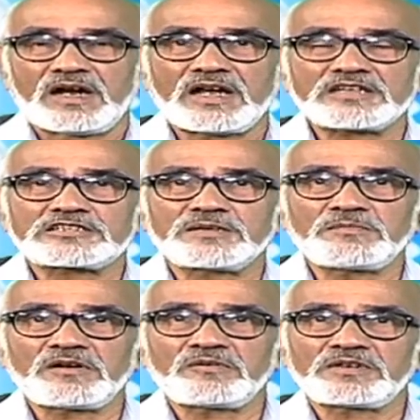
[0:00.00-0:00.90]

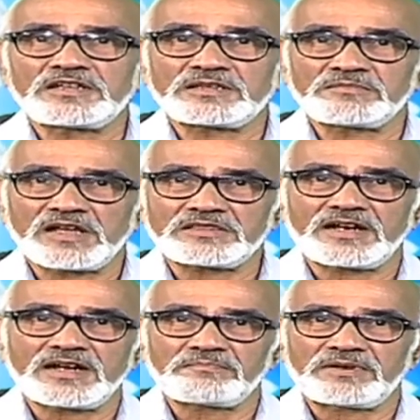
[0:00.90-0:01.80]
ఆస్తమా ఉన్నంత
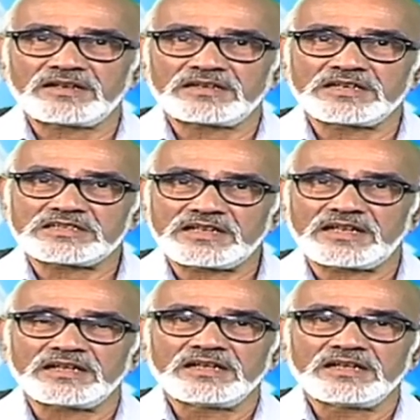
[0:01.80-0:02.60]
మాత్రాన ప్రెగ్నెన్సీ